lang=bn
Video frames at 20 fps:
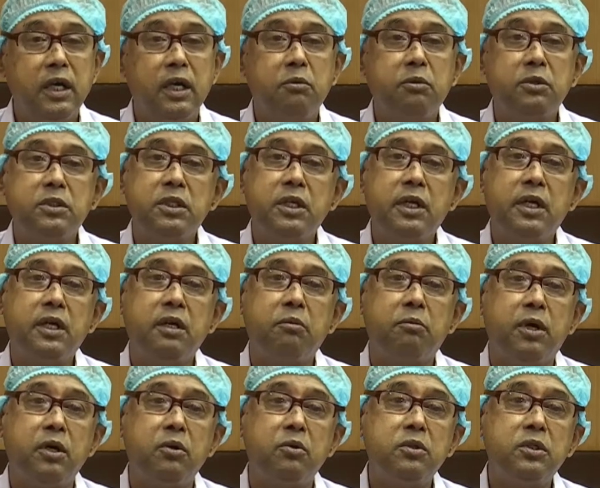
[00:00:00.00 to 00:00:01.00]
এবং সেখানে
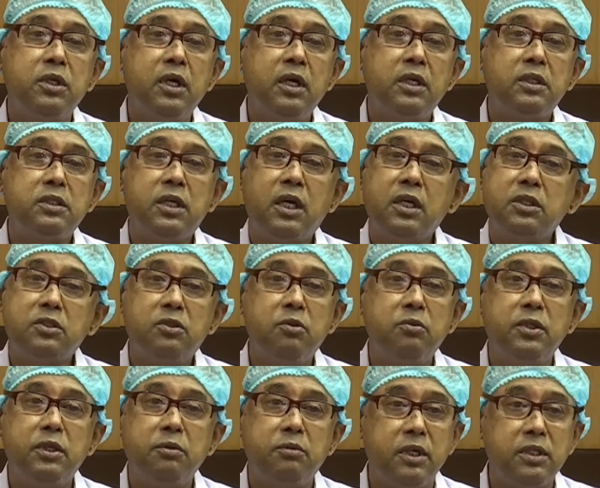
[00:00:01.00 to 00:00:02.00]
মানুষ
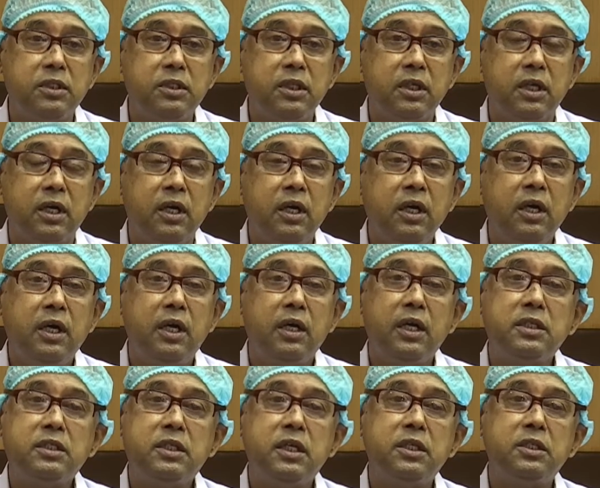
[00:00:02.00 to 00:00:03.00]
স্বাস্থ্যবিধি মানছে না
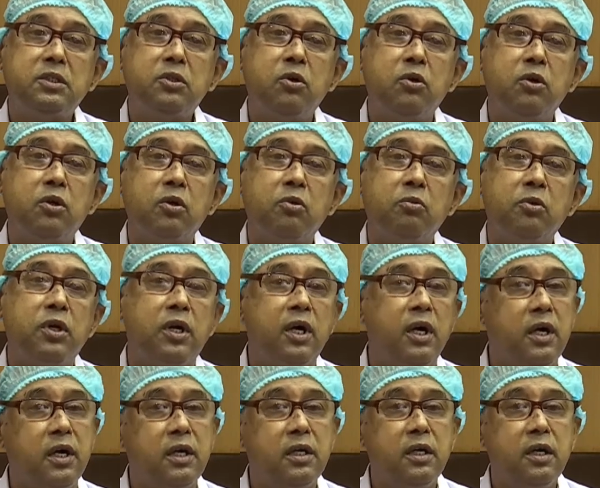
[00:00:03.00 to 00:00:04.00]
ন্যাচারালি সংক্রমণ
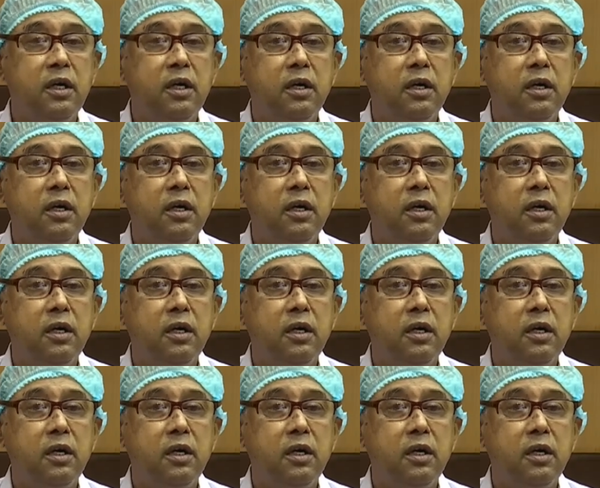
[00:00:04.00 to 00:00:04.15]
হার